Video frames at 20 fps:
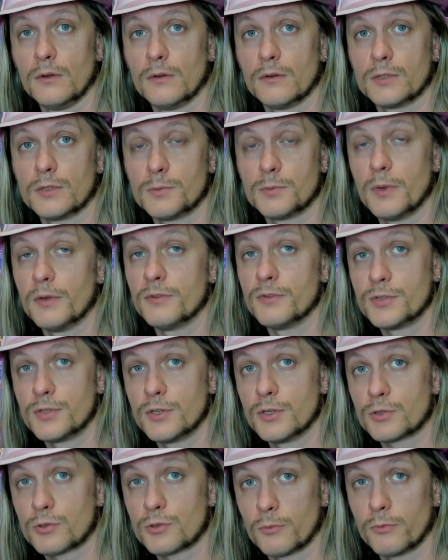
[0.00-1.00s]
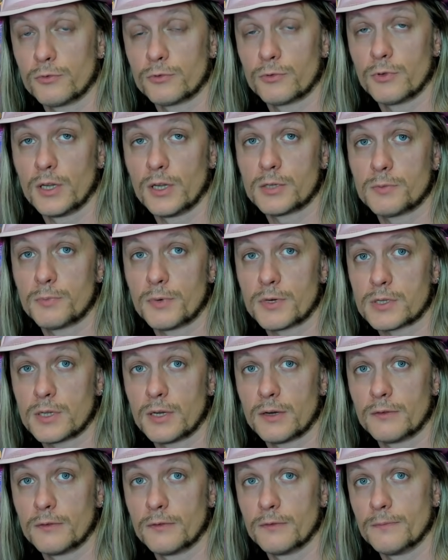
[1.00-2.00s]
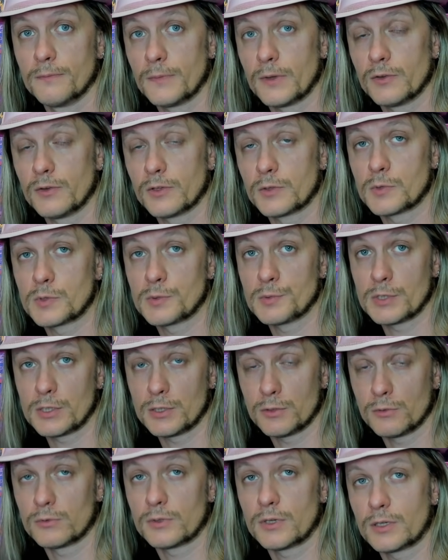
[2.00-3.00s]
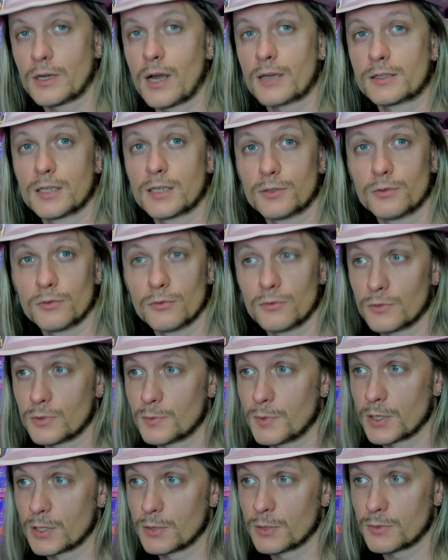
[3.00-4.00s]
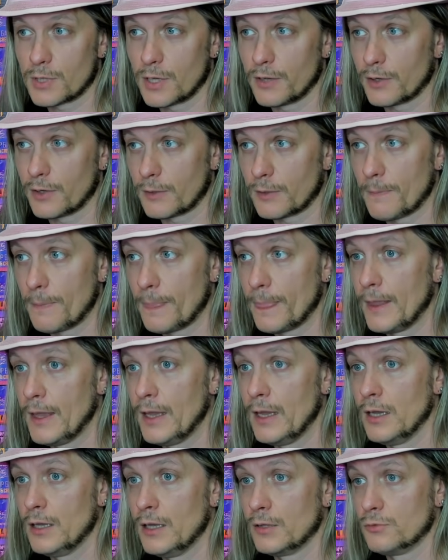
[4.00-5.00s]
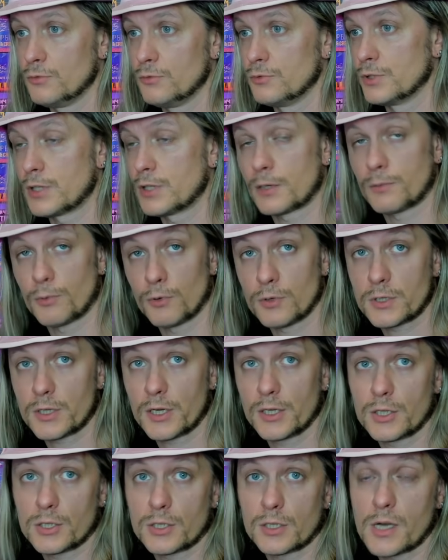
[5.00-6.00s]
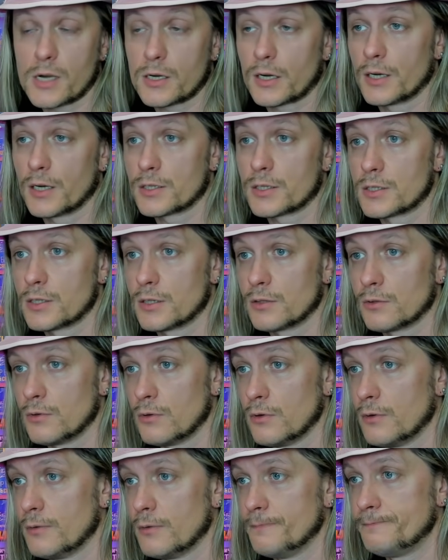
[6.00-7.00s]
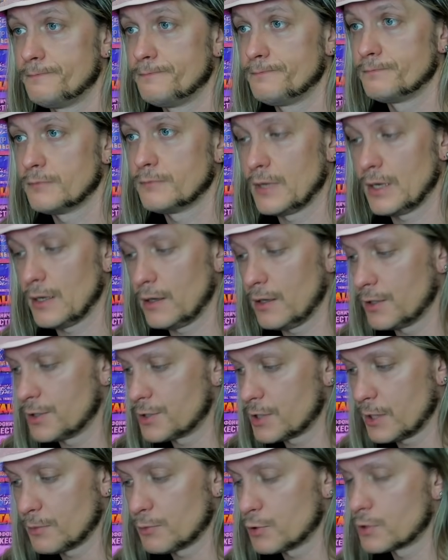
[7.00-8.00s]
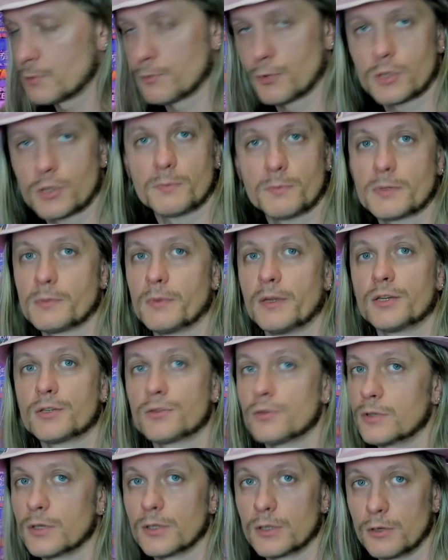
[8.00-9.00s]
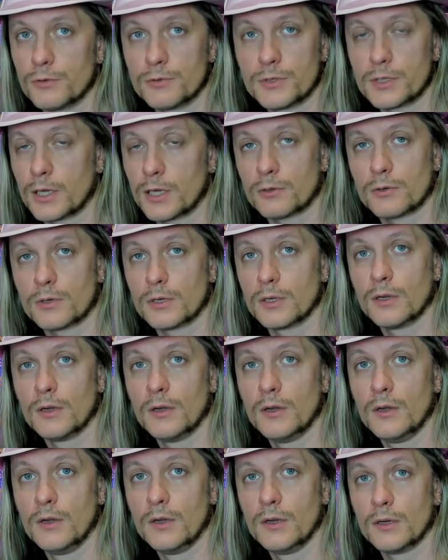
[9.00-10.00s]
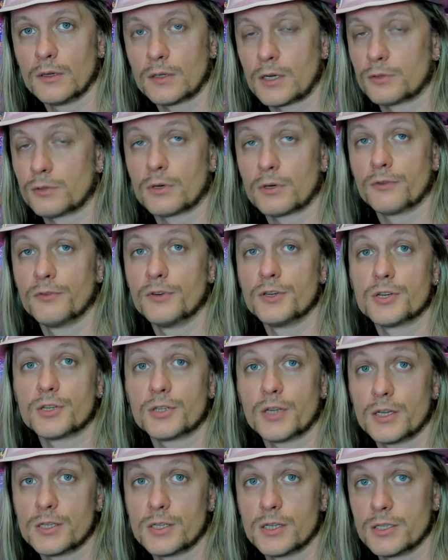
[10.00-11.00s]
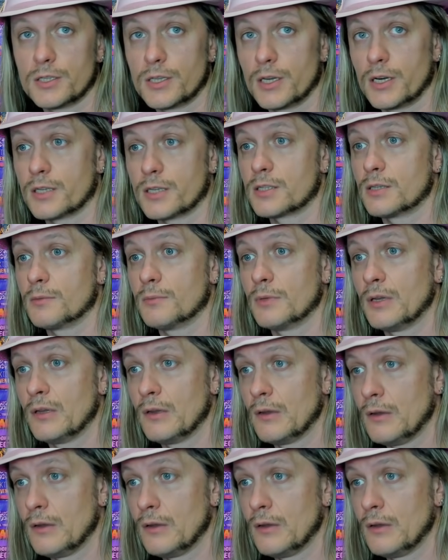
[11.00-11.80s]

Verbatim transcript: себя вести, чтобы вот удача пришла в этом смысле. Ну, как стать успешным человеком? Ну, не так просто, конечно, как кажется, но для начала можно просто посмотреть, что делают люди, которые, которых вы считаете интересными.